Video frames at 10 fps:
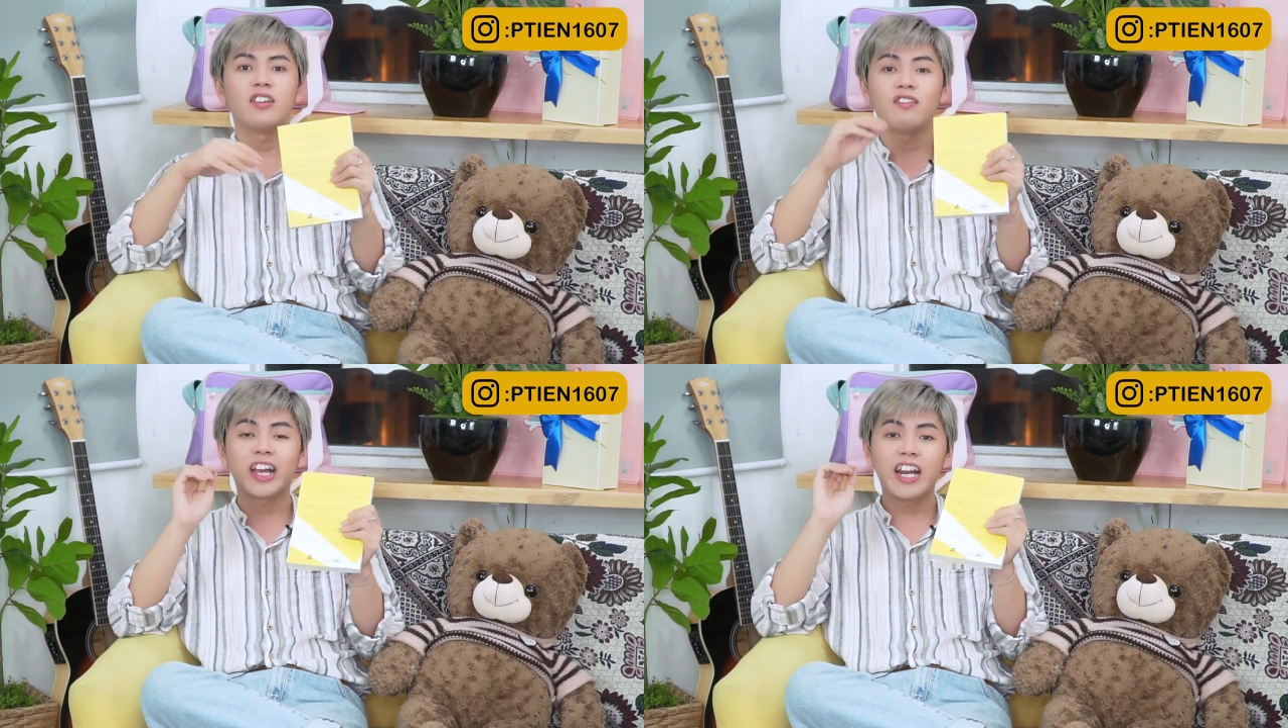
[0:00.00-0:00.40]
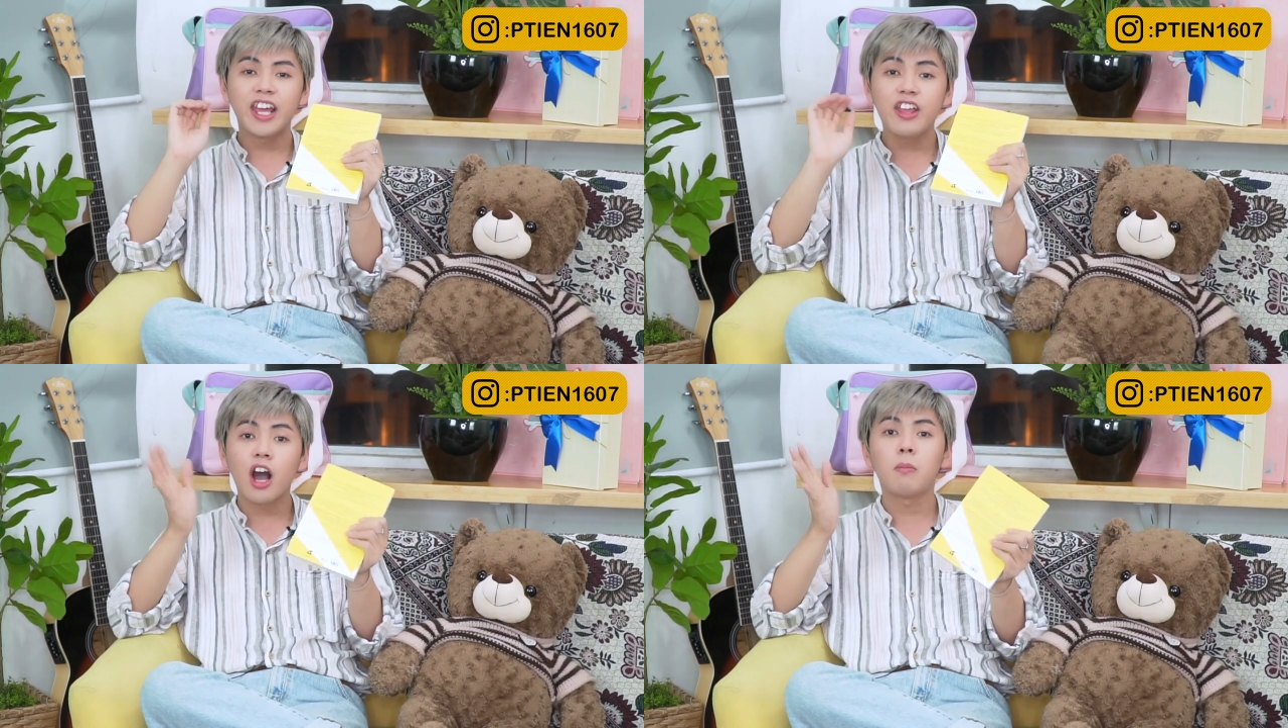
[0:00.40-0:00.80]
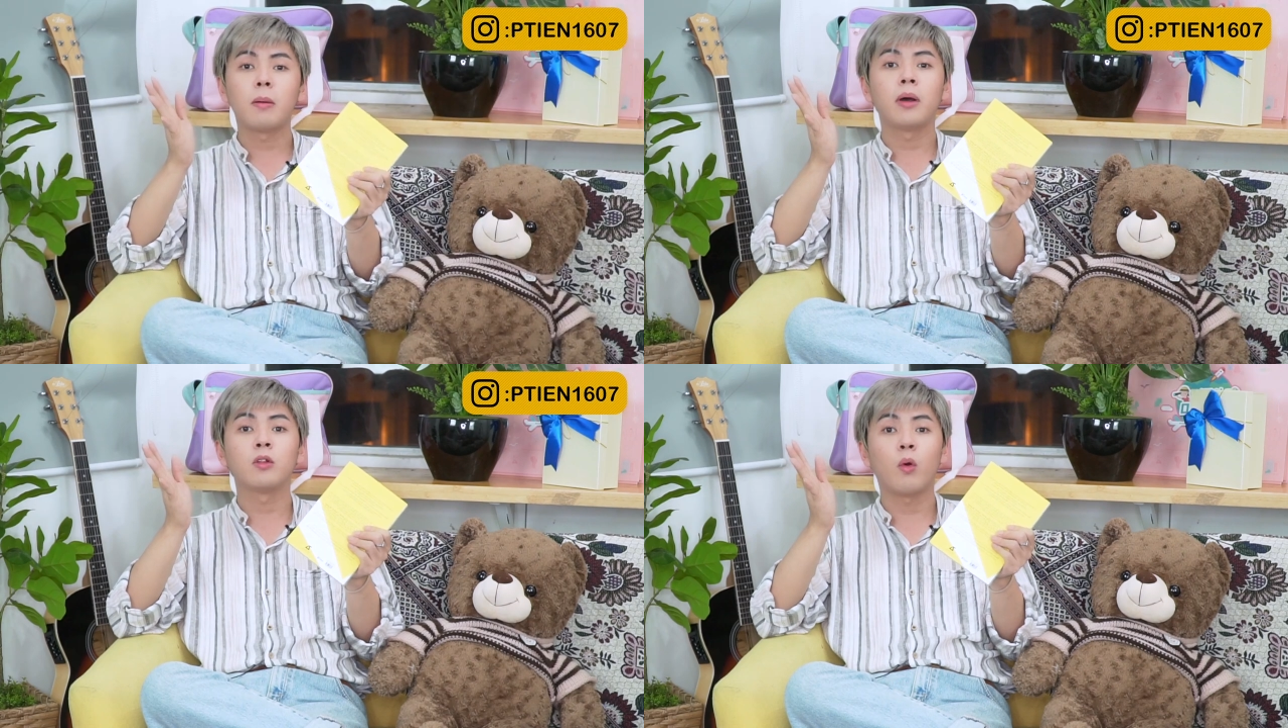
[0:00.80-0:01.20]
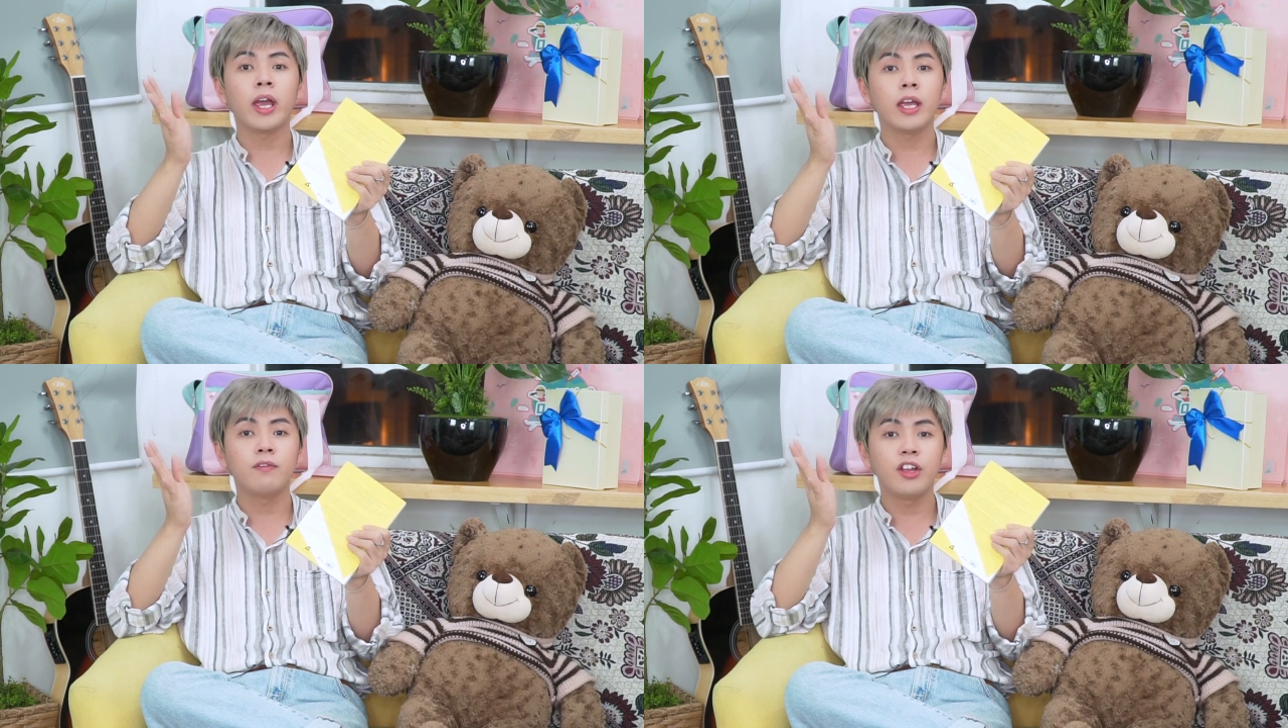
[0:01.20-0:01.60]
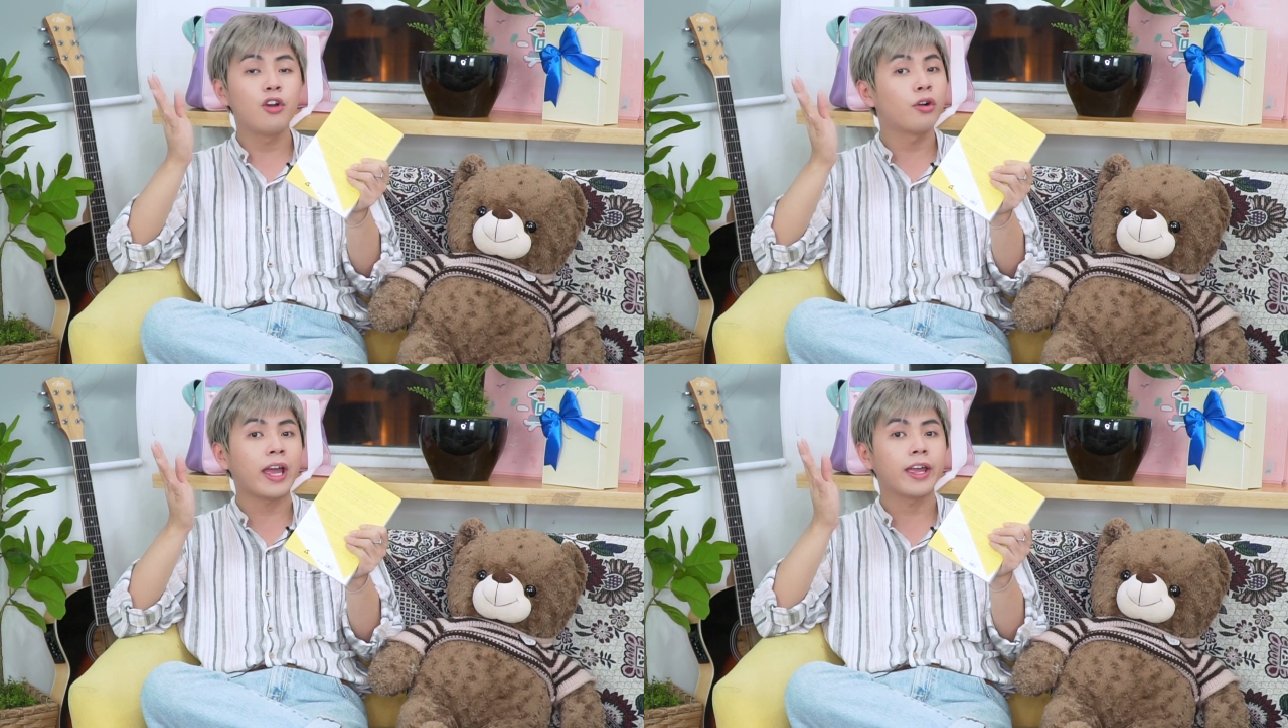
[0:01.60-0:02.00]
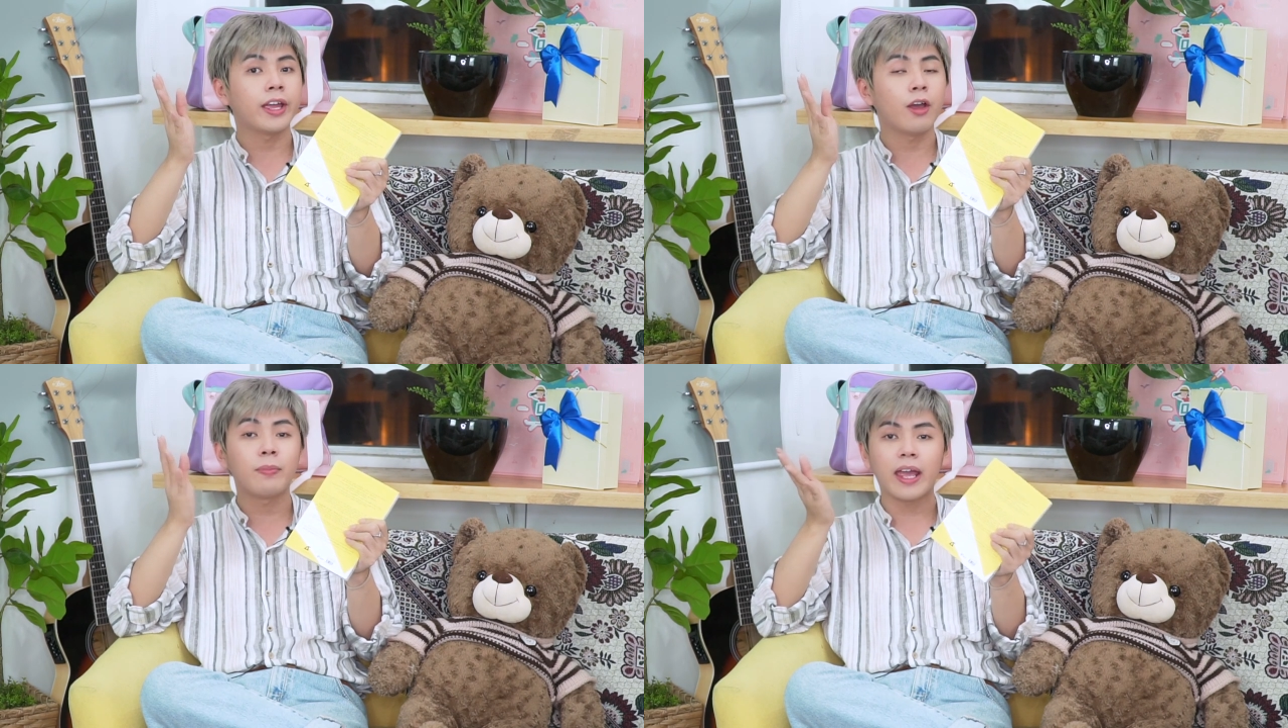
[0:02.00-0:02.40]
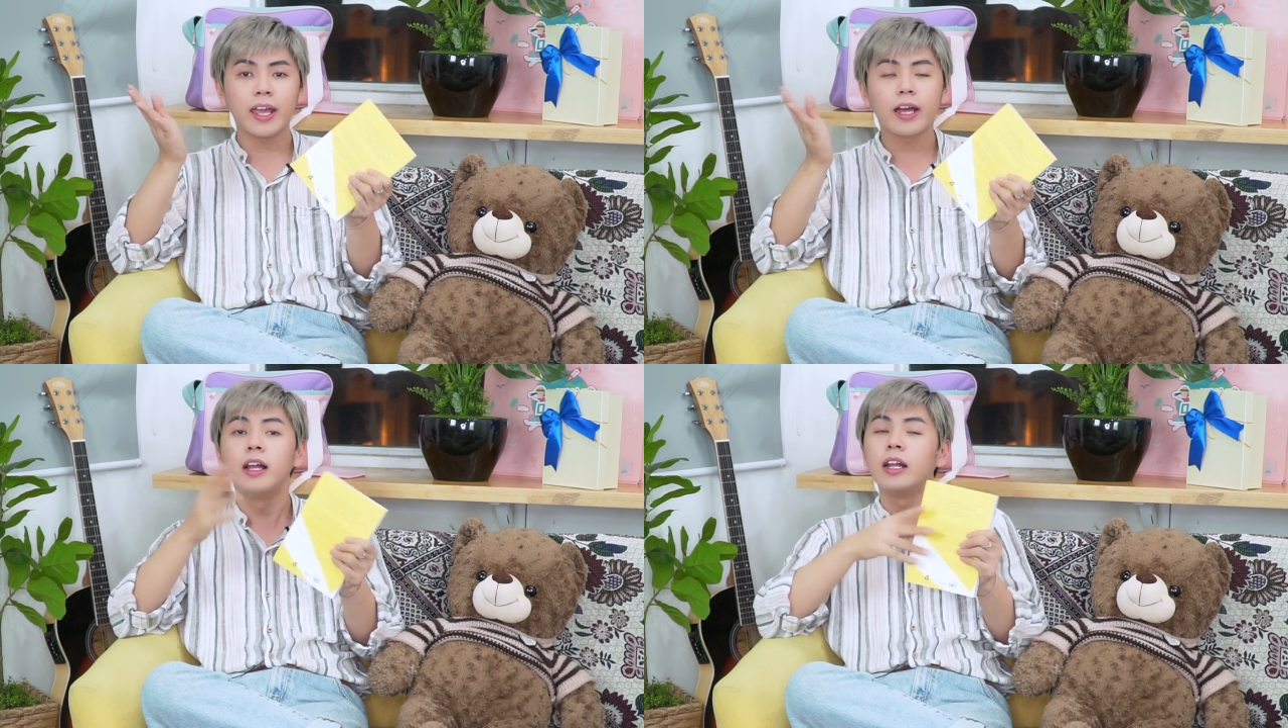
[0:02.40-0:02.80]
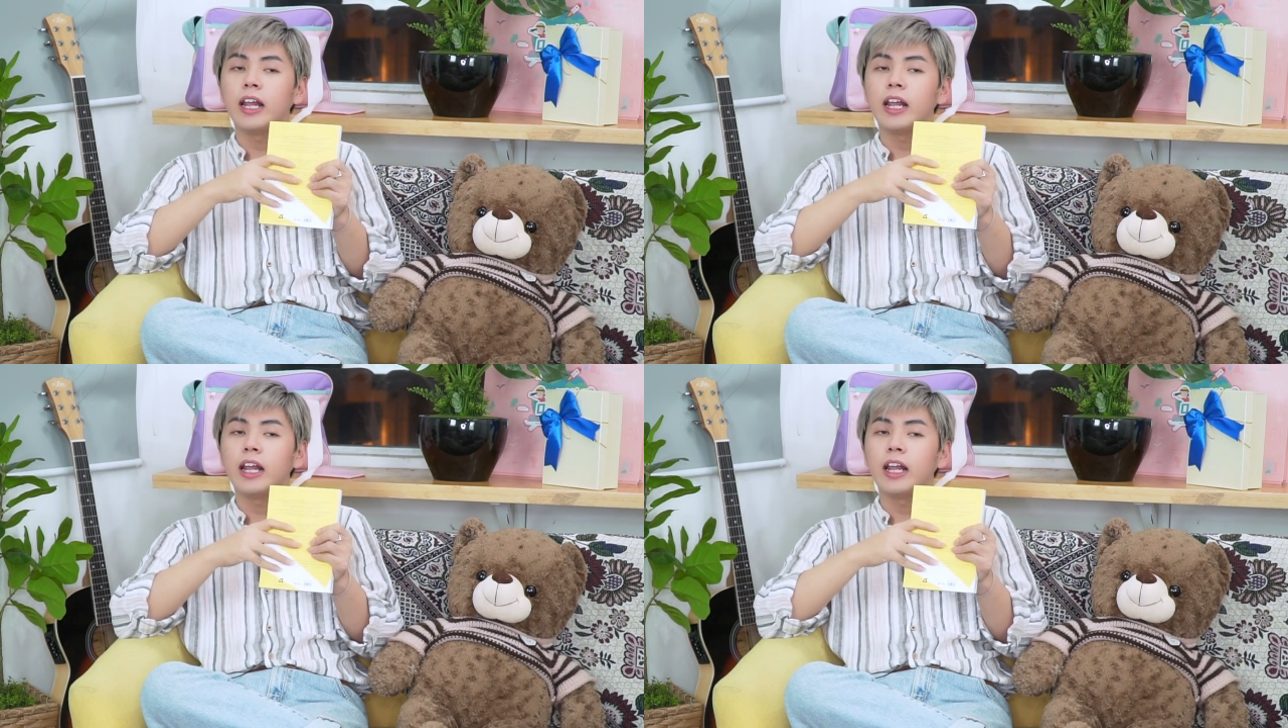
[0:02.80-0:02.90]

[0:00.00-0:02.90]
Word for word: Và cái lý do mà mình quay video này ngày hôm nay á